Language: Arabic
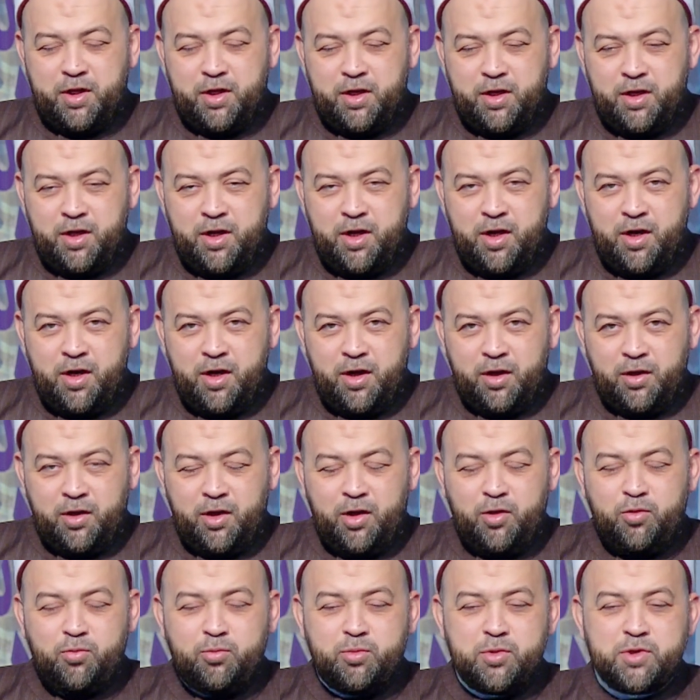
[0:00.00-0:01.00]
اللهم
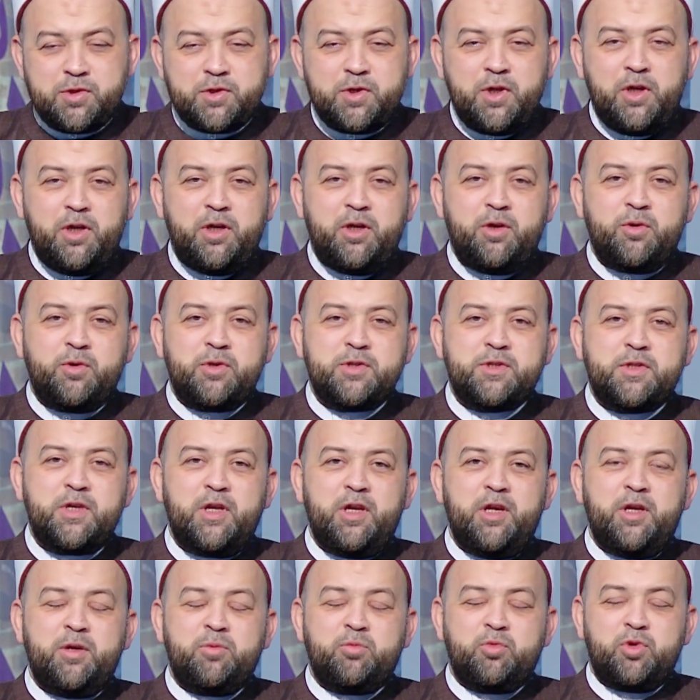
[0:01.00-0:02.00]
صل وسلم
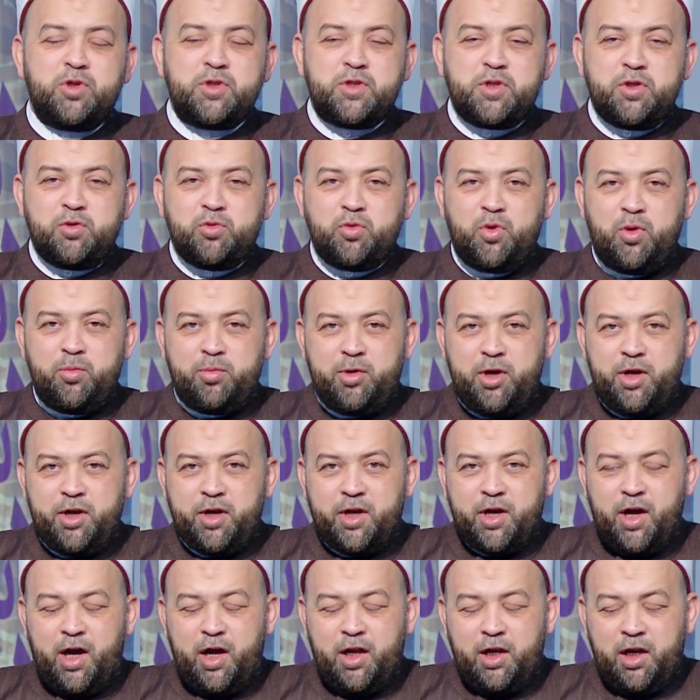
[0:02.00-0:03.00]
وزد وبارك على
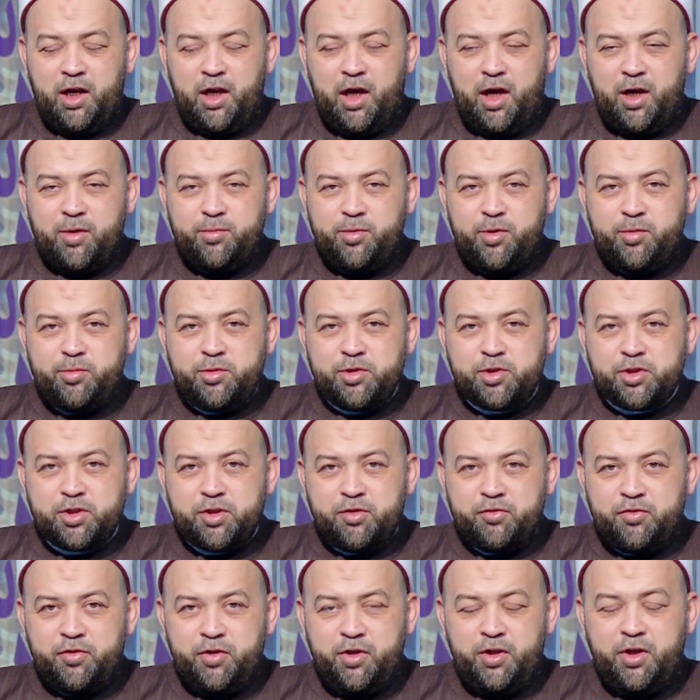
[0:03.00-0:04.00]
الحبيب
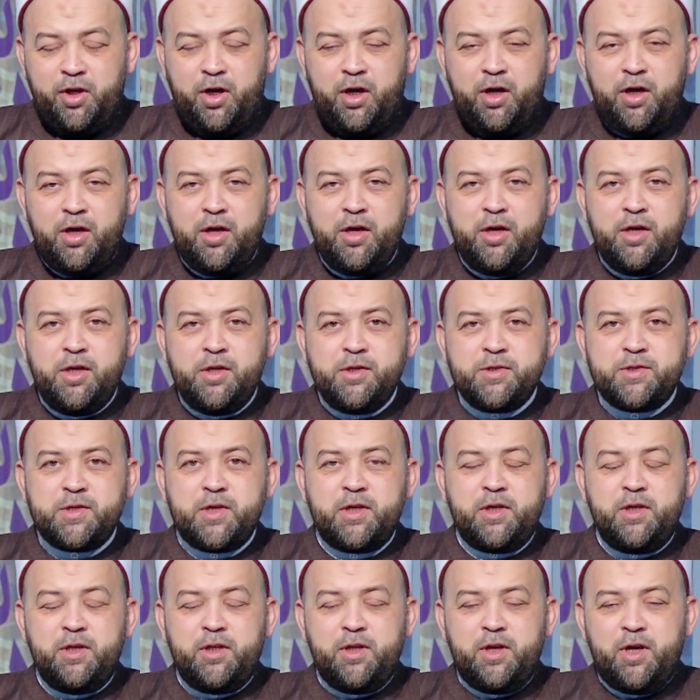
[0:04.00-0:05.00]
الشفيع
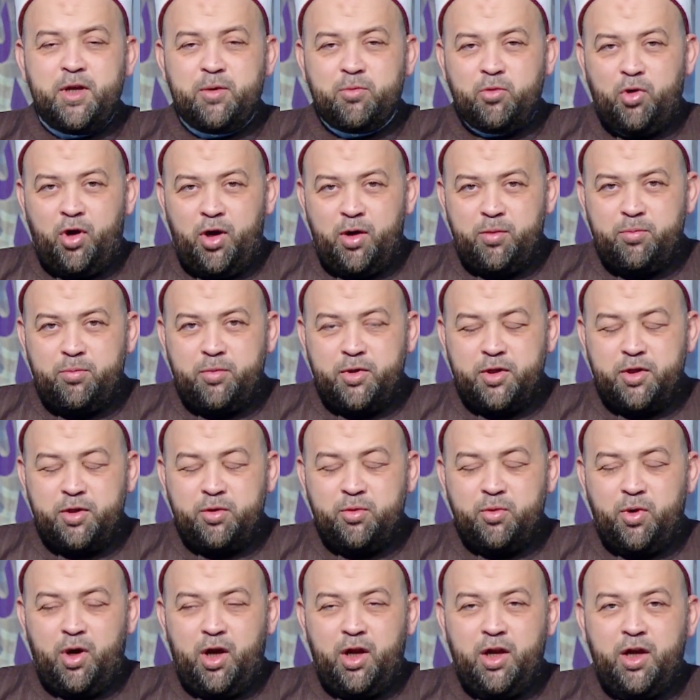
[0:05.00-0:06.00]
سيدنا محمد
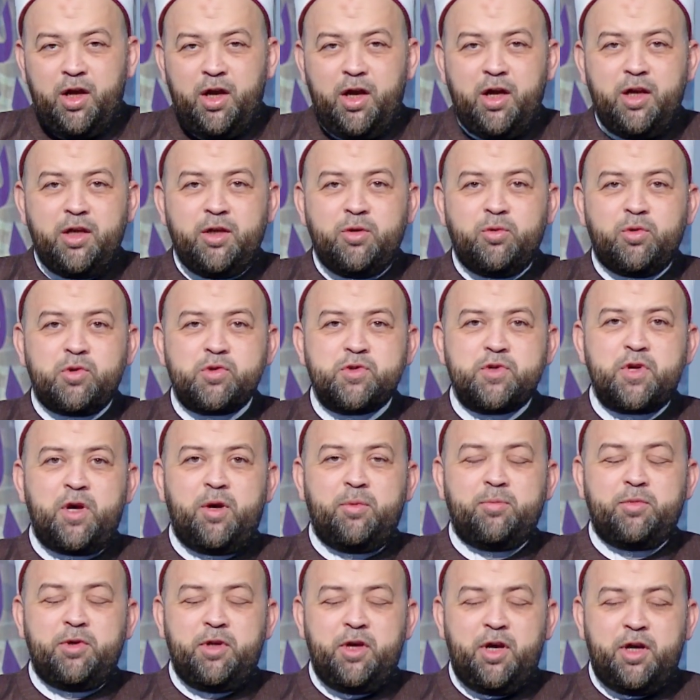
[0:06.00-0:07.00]
وعلى آله وصحبه
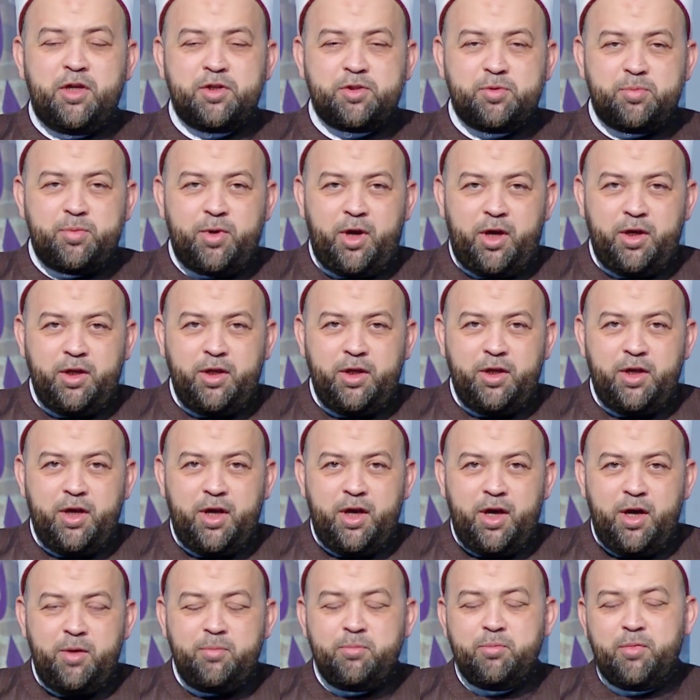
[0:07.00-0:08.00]
أجمعين
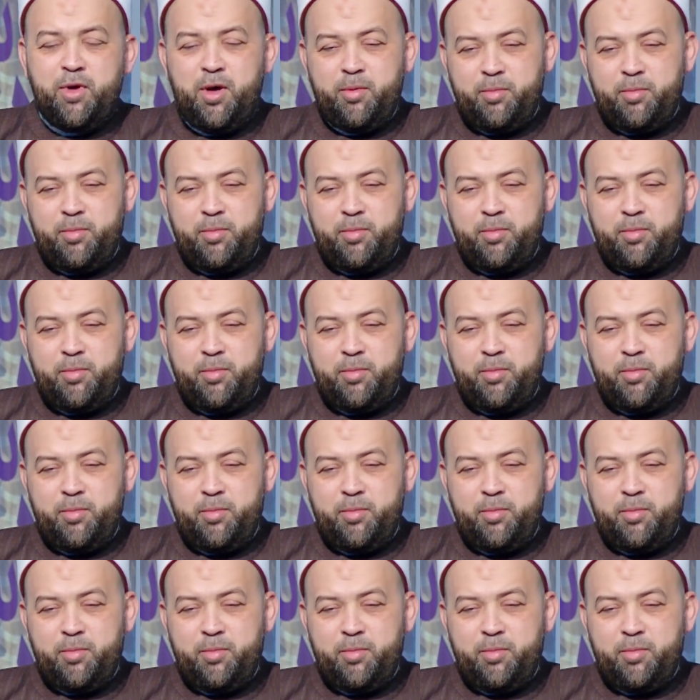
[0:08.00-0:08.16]
أما بعد